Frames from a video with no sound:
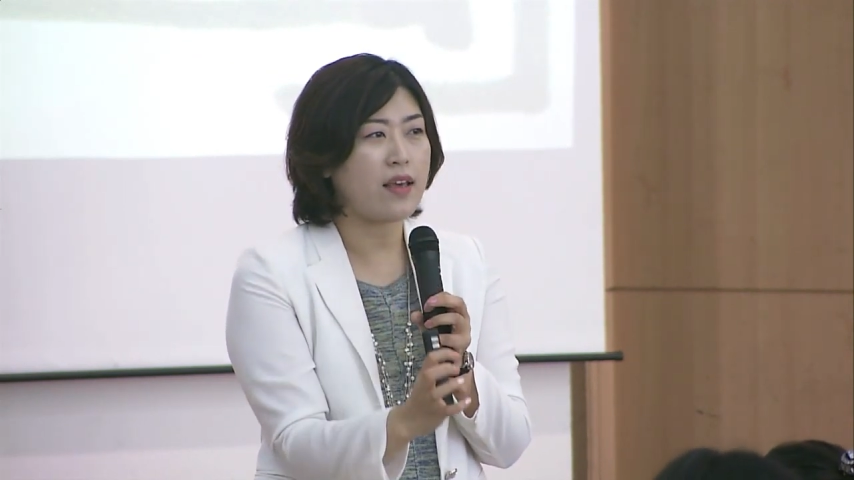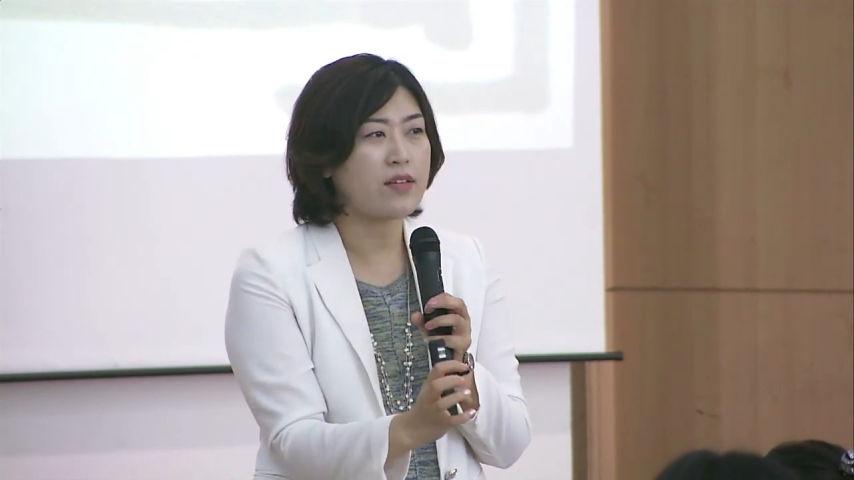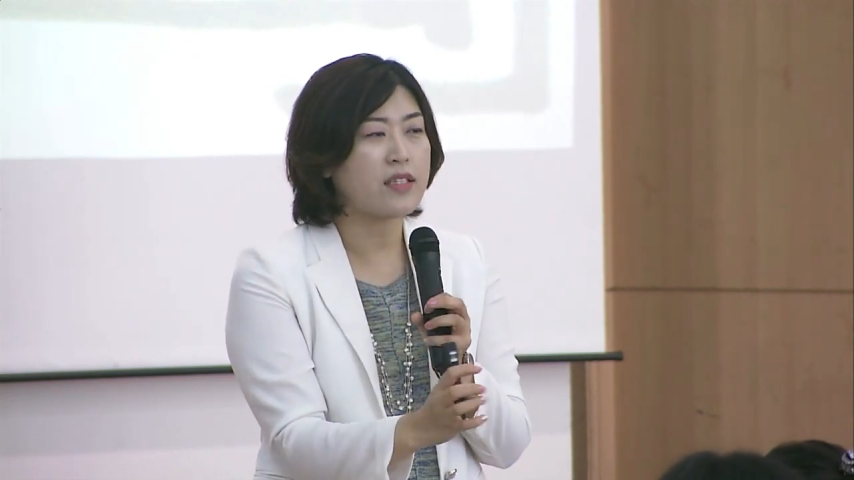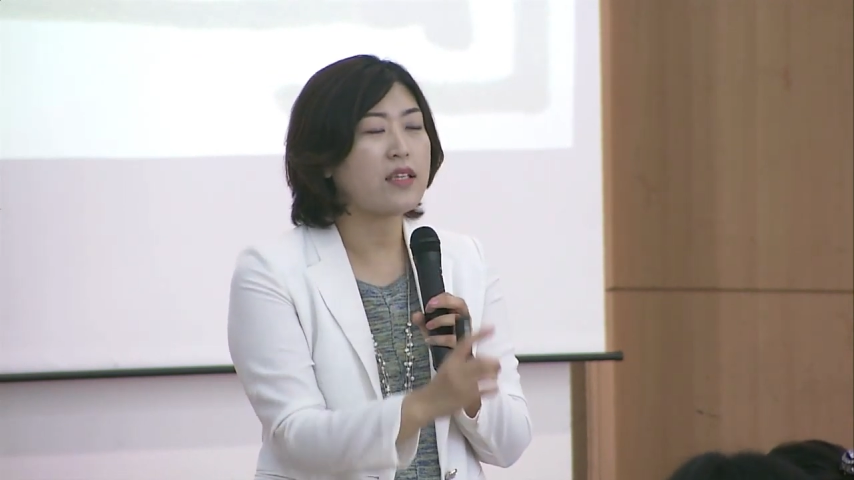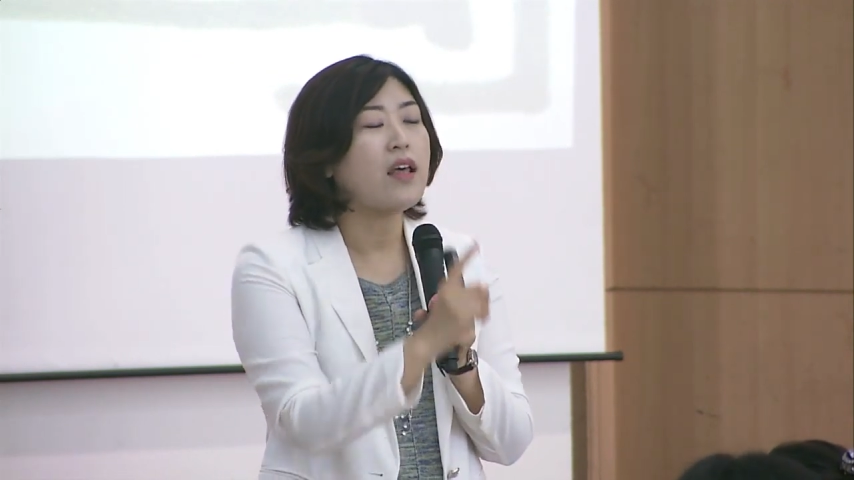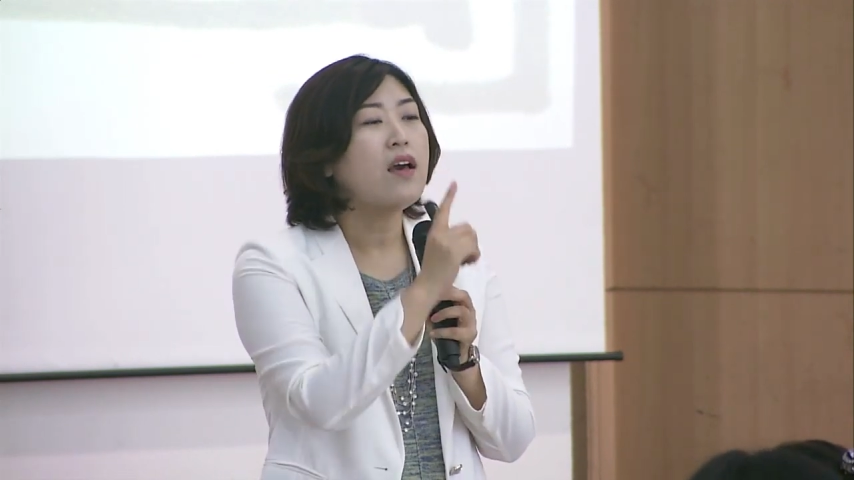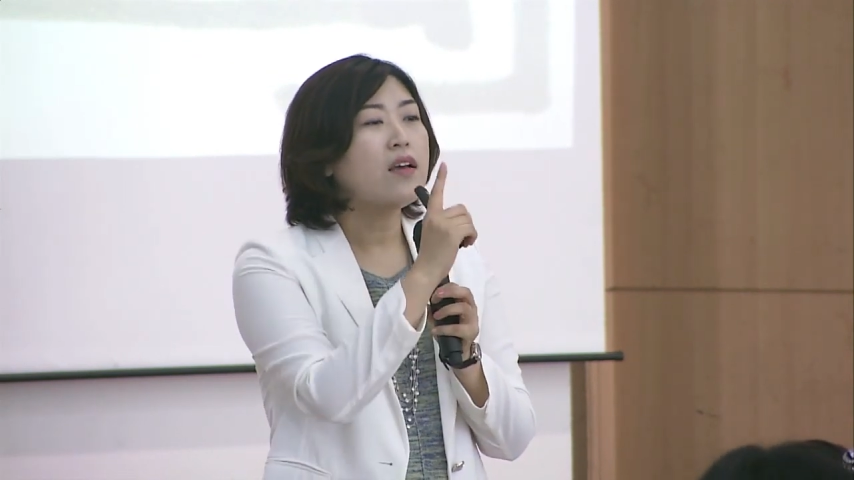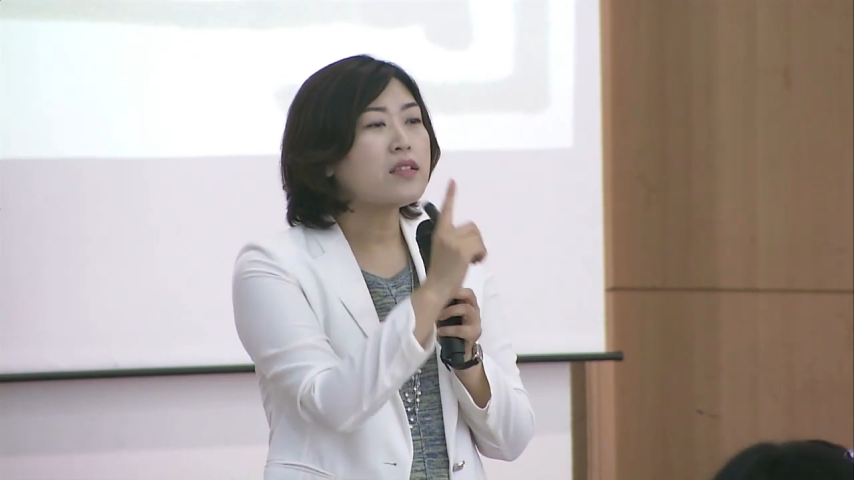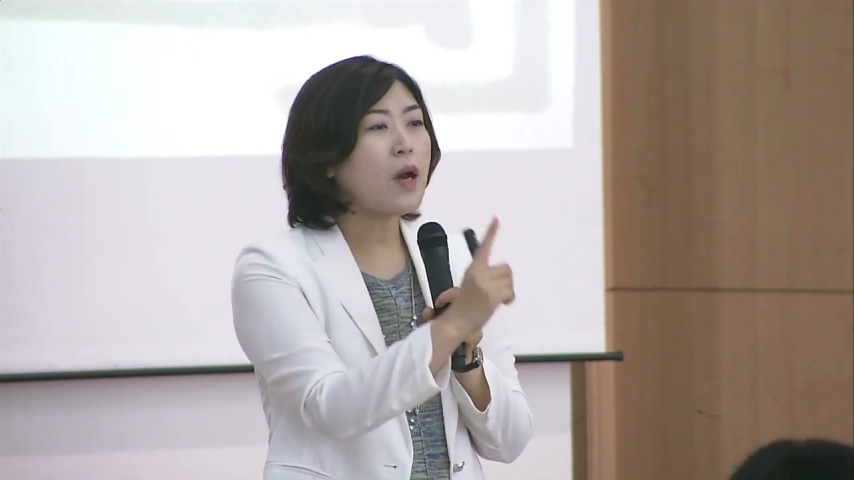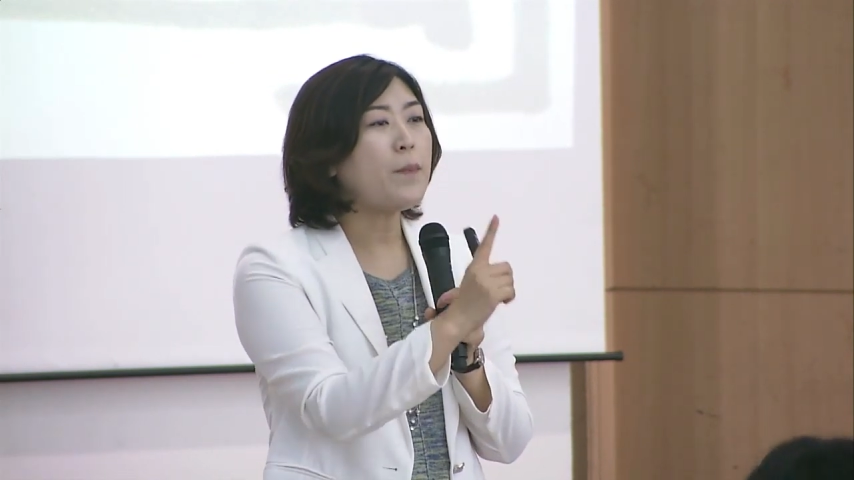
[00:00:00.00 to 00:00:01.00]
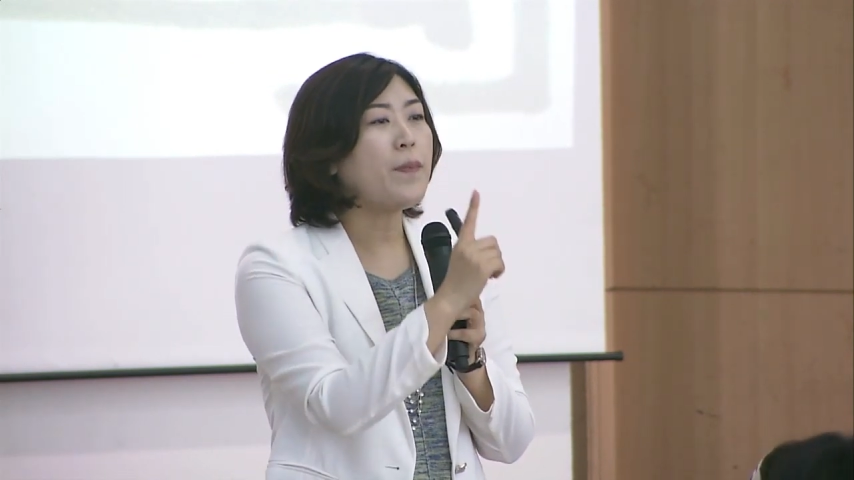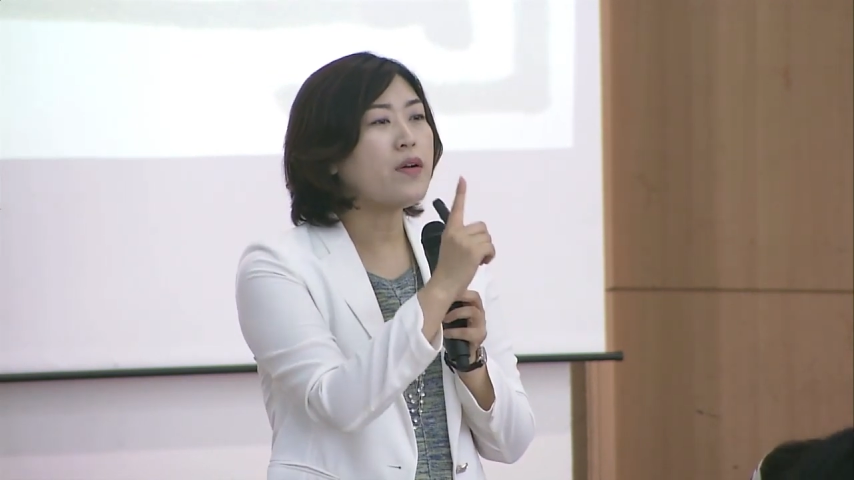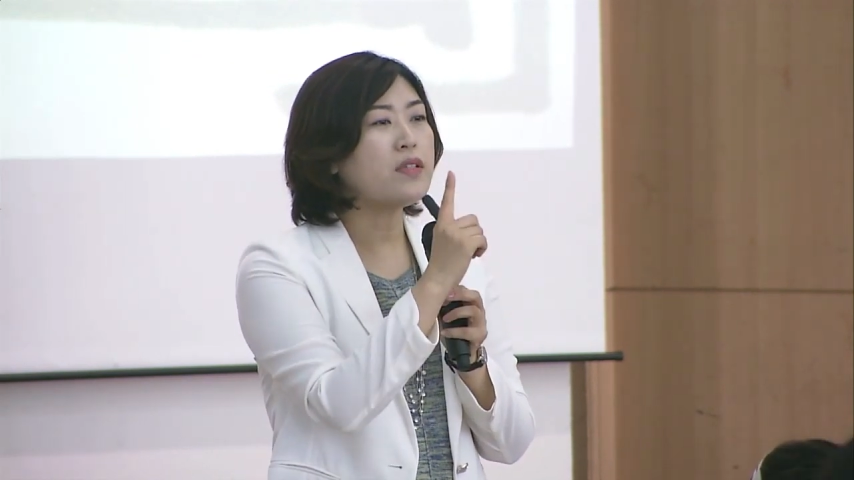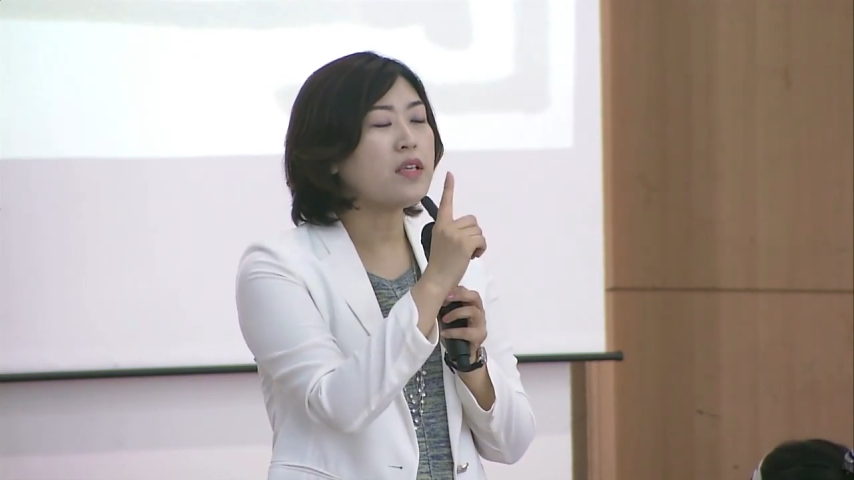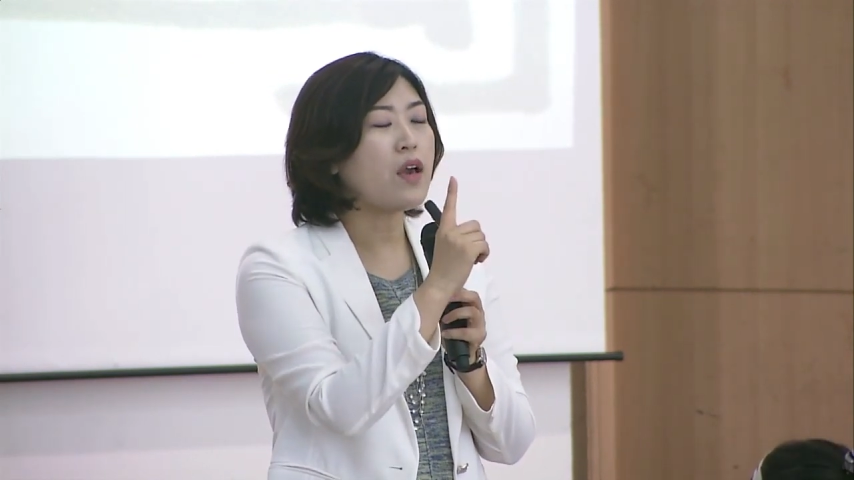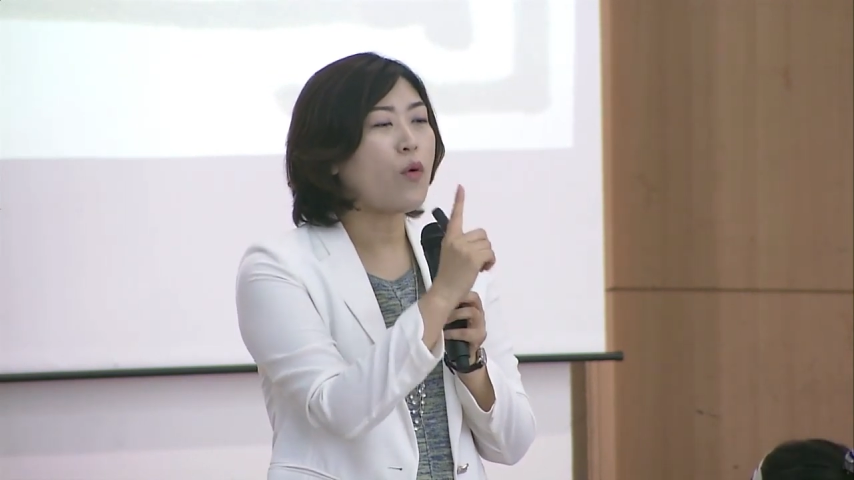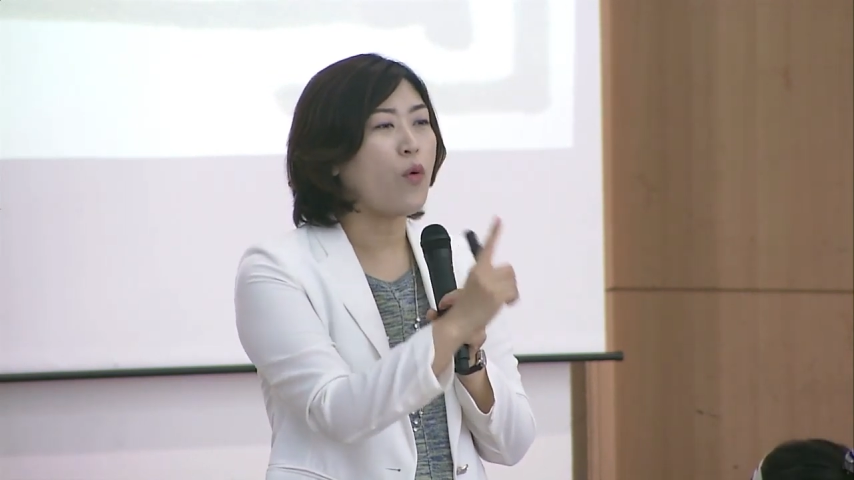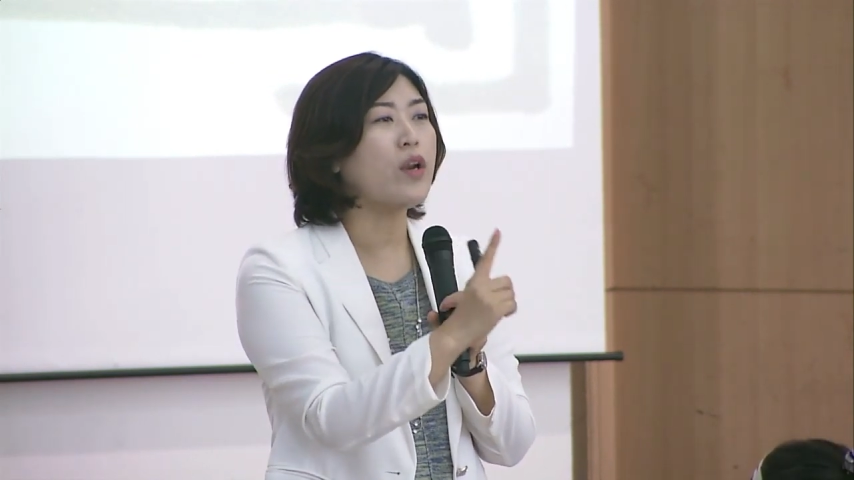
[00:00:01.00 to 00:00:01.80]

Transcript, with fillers: 이어지는 첫 번째